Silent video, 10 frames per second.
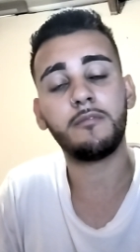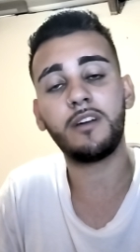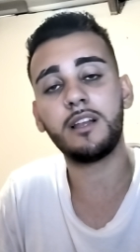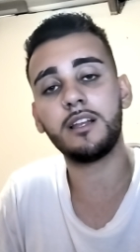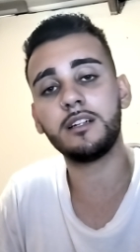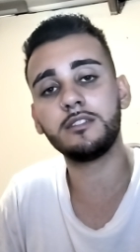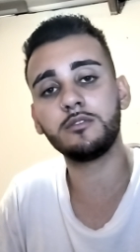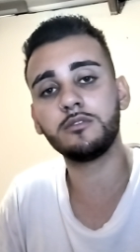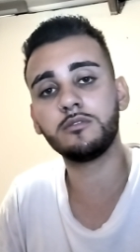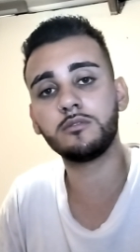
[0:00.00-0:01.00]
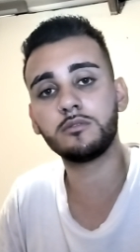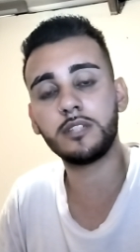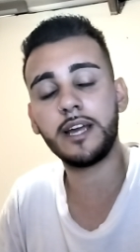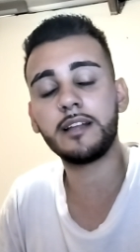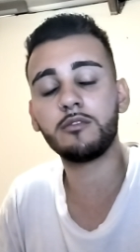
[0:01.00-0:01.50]
falando
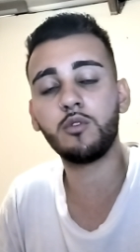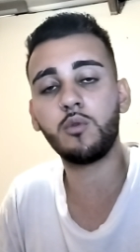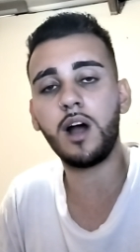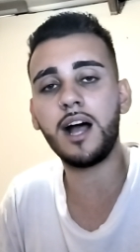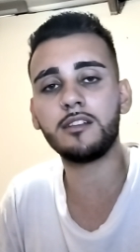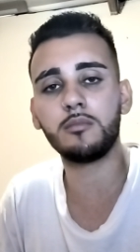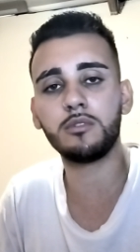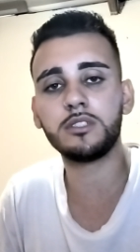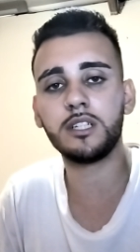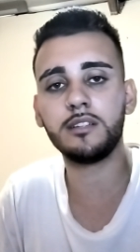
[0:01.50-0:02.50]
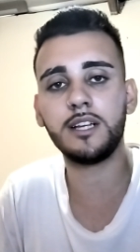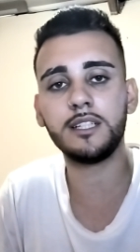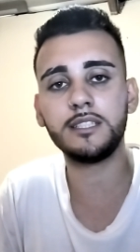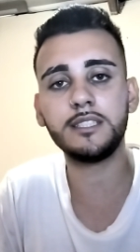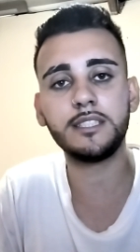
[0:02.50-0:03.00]
né do quadro mostrando
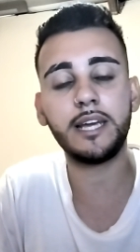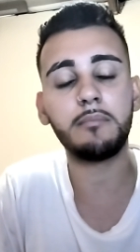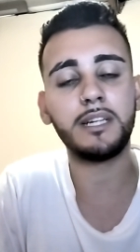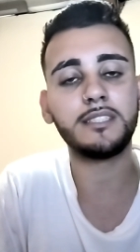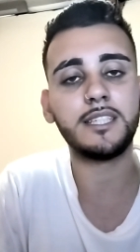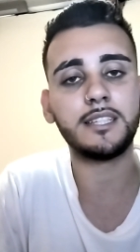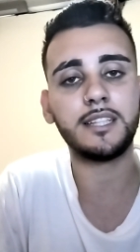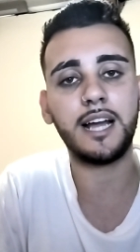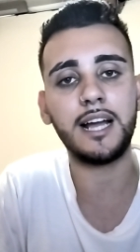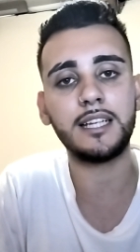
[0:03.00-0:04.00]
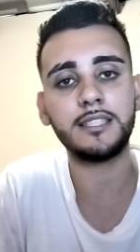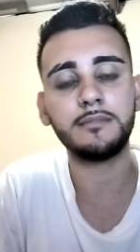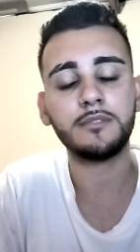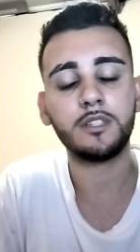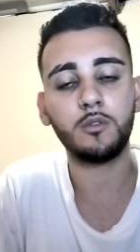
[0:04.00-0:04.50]
ali né mais
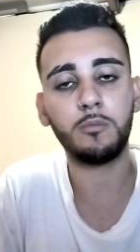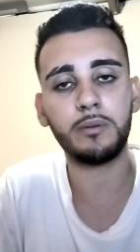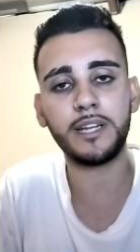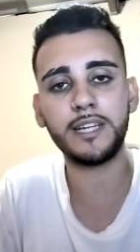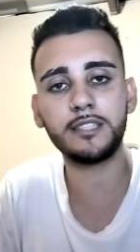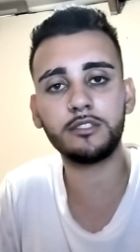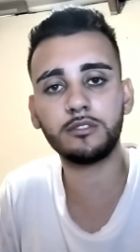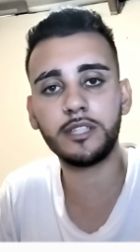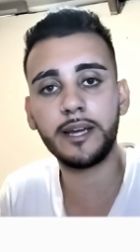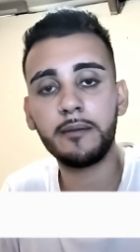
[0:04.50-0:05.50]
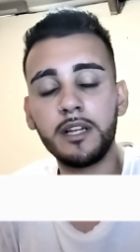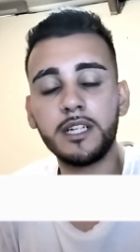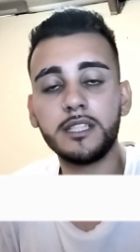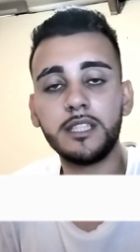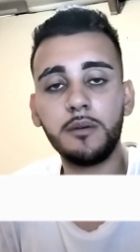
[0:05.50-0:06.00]
detalhe o preço né
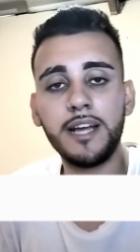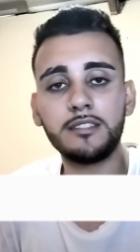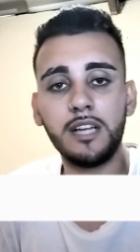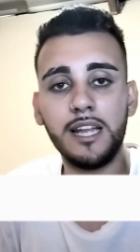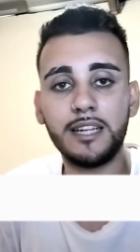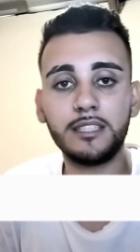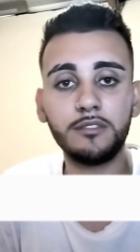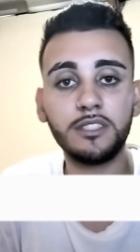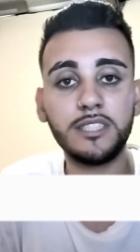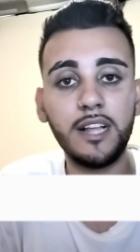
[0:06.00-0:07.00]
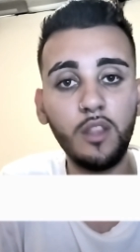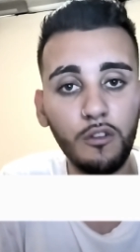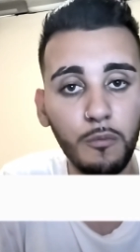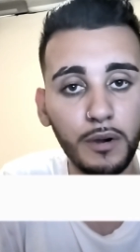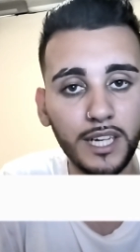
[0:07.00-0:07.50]
então é isso galera se você é
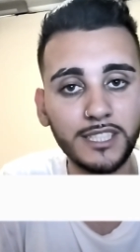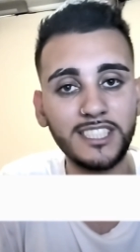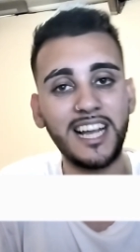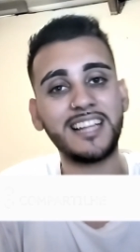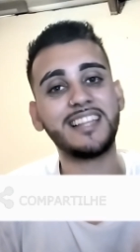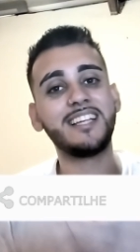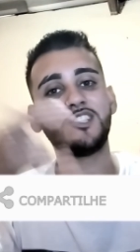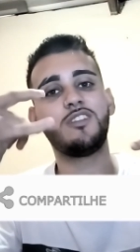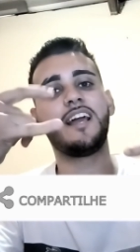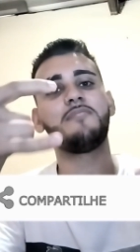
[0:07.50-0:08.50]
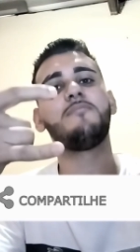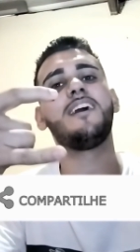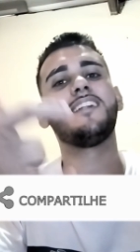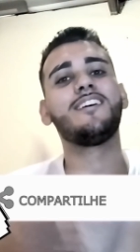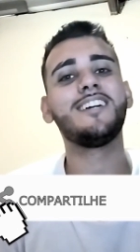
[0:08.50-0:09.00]
novo por aqui já deixa o like
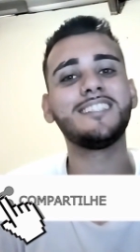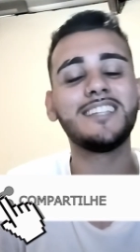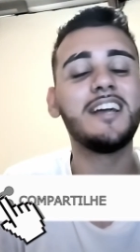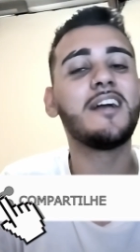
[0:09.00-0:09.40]
para nós